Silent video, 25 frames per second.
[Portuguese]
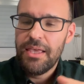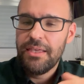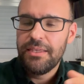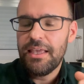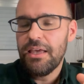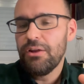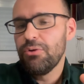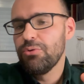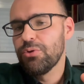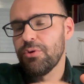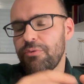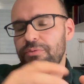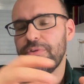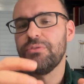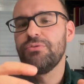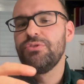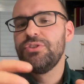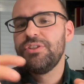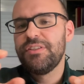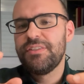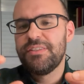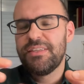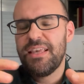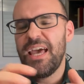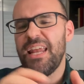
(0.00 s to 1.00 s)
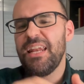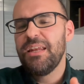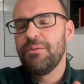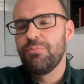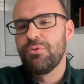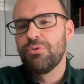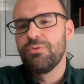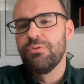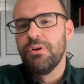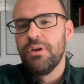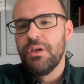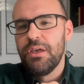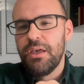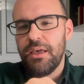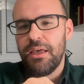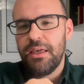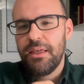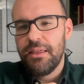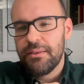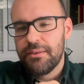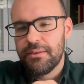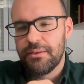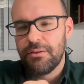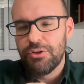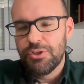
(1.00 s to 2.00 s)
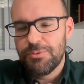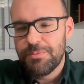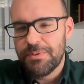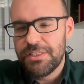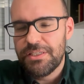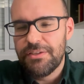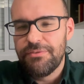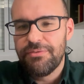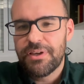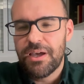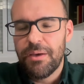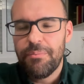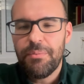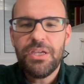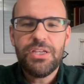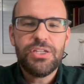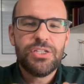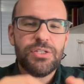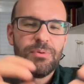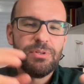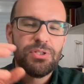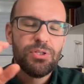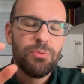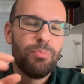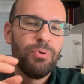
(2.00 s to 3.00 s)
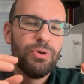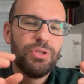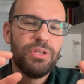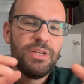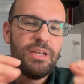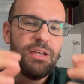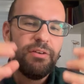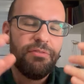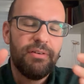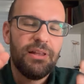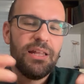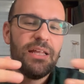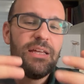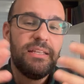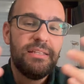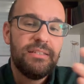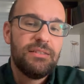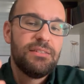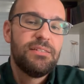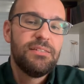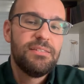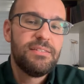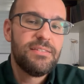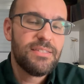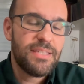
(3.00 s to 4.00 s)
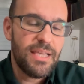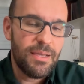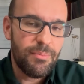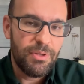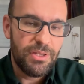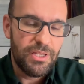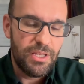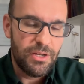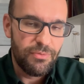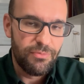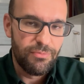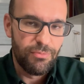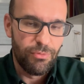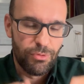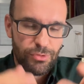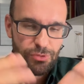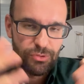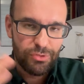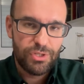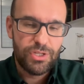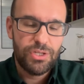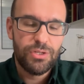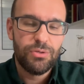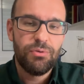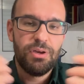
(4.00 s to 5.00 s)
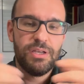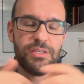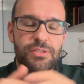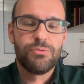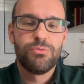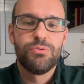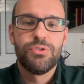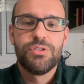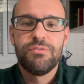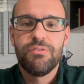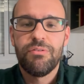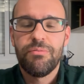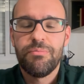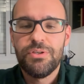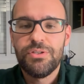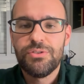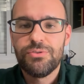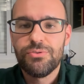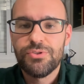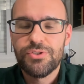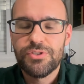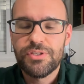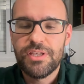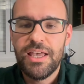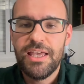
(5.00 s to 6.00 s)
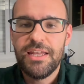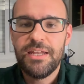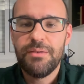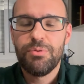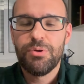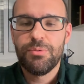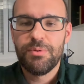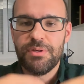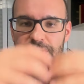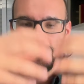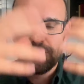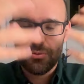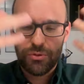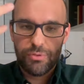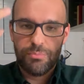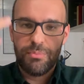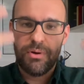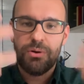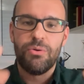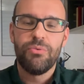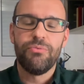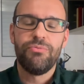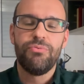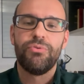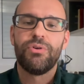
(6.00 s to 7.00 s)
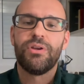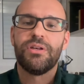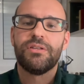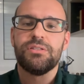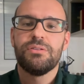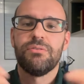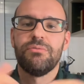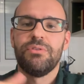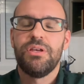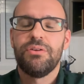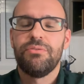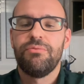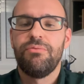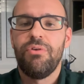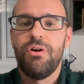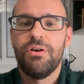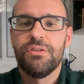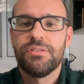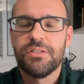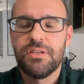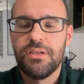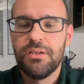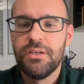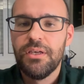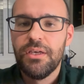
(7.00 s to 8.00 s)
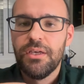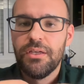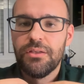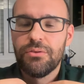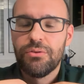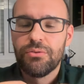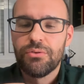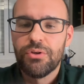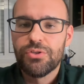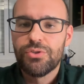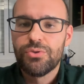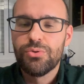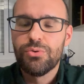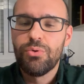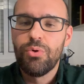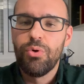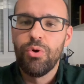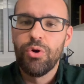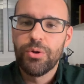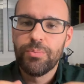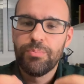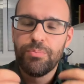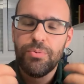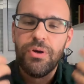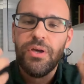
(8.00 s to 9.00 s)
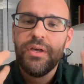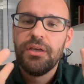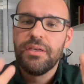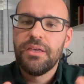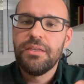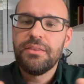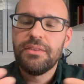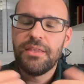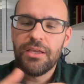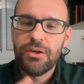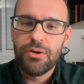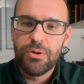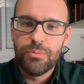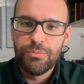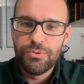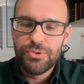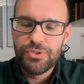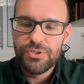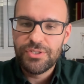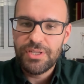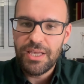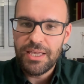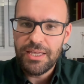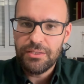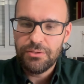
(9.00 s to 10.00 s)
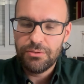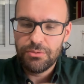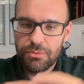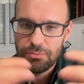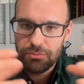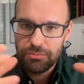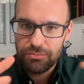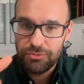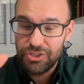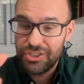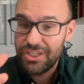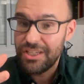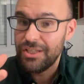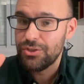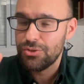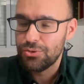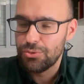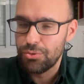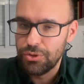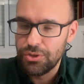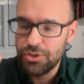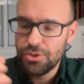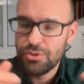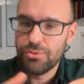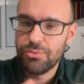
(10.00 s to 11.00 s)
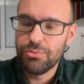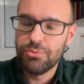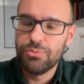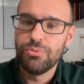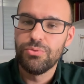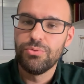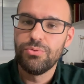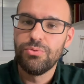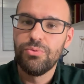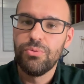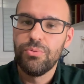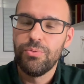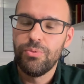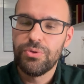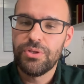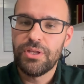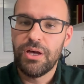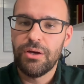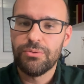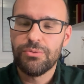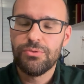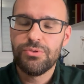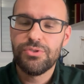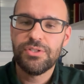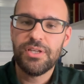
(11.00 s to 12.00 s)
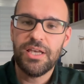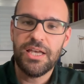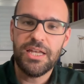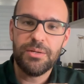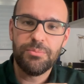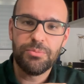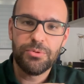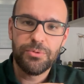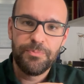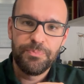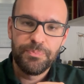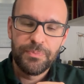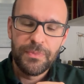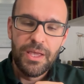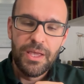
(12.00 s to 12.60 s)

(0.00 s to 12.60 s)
E eu não estou falando de cérebro é, tão especificamente, mas eu poderia falar em sistema nervoso, que não é exclusivamente o cérebro, mas toda uma configuração nervosa do nosso corpo, que tem como centro gestor disso tudo o tal do cérebro.